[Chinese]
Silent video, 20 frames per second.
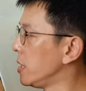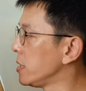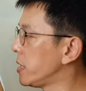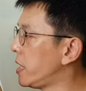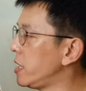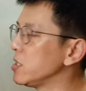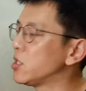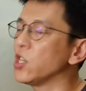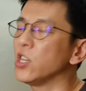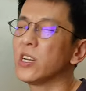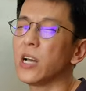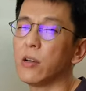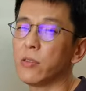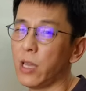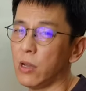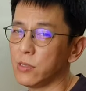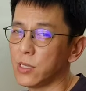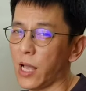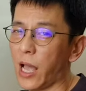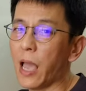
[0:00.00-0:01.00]
它的车高
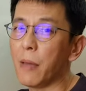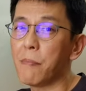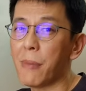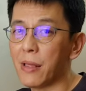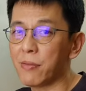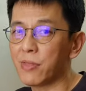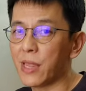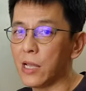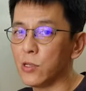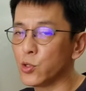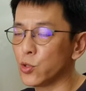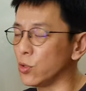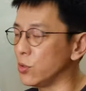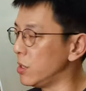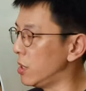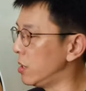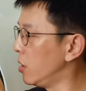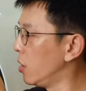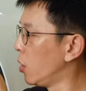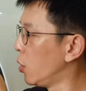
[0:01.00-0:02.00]
调整还蛮单纯
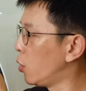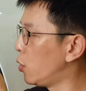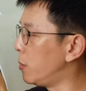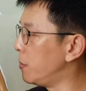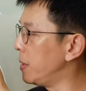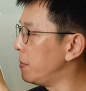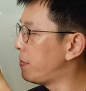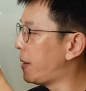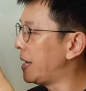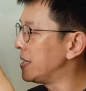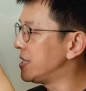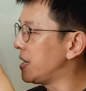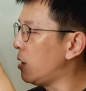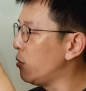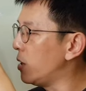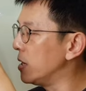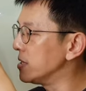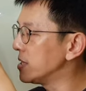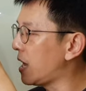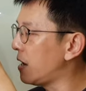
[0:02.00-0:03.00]
的，我们把脚
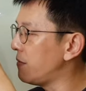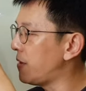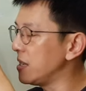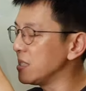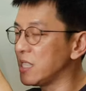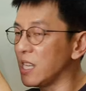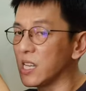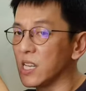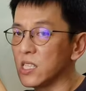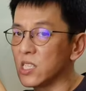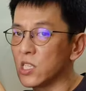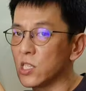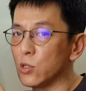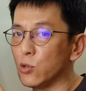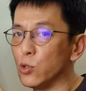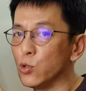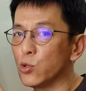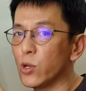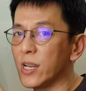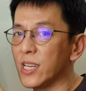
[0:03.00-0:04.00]
管上方这个齿
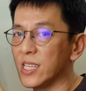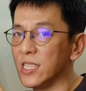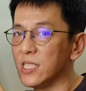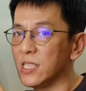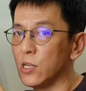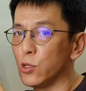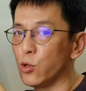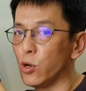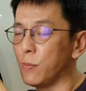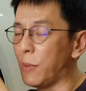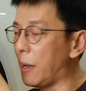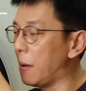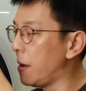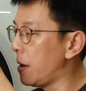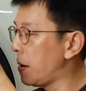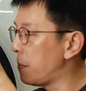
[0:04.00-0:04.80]
轮状银色的托板，